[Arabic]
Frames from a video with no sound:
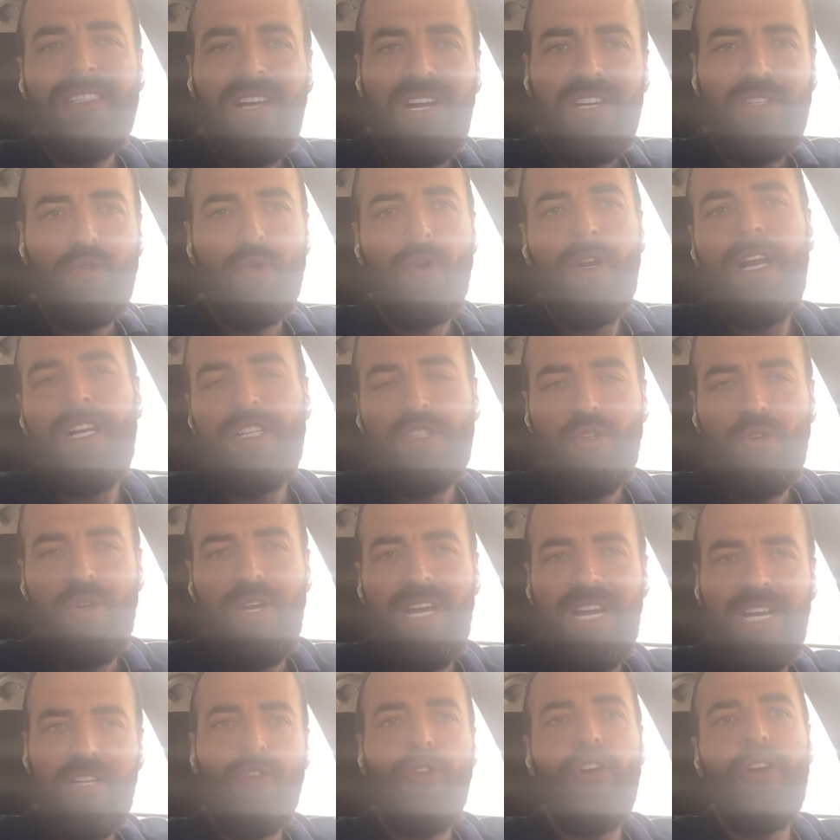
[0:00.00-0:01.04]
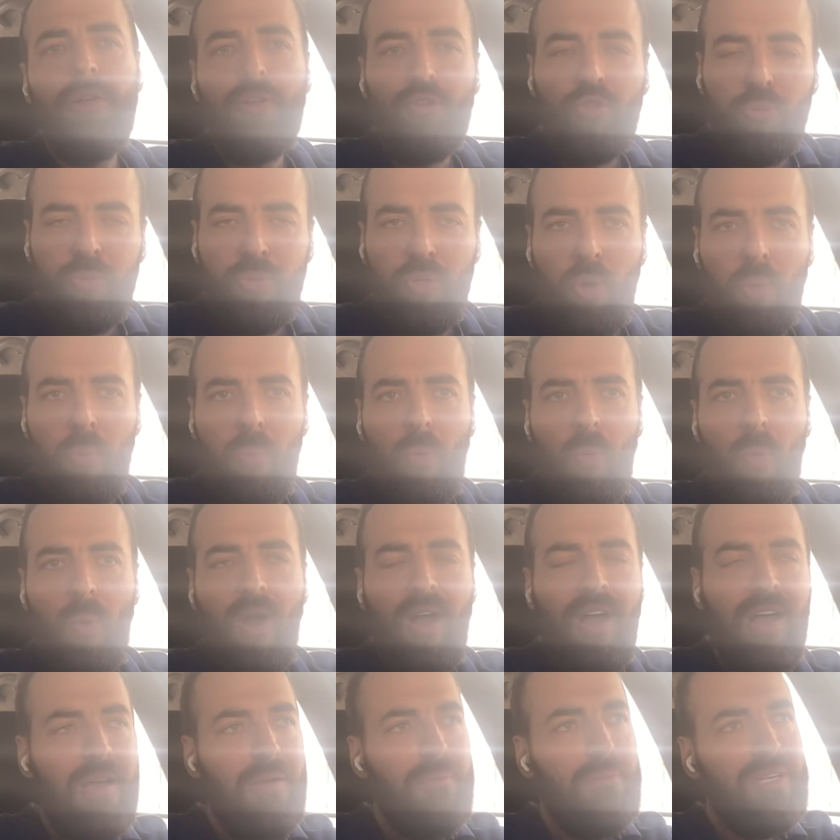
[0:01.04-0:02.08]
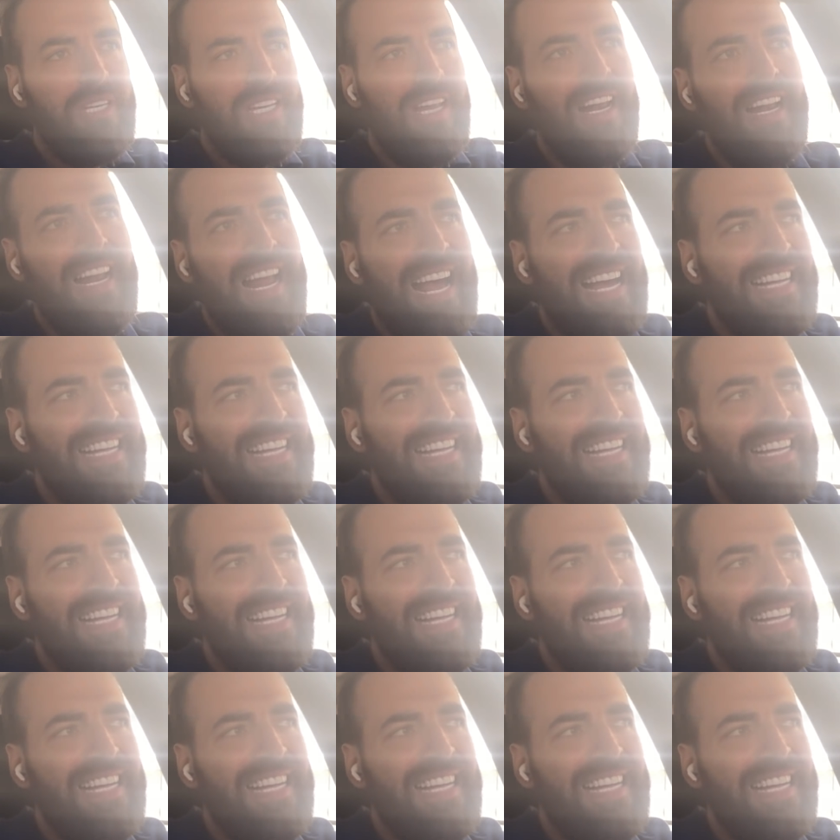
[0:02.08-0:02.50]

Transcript: ستارز وكلاش رويال هدول اللي انتم بتحبوها بضل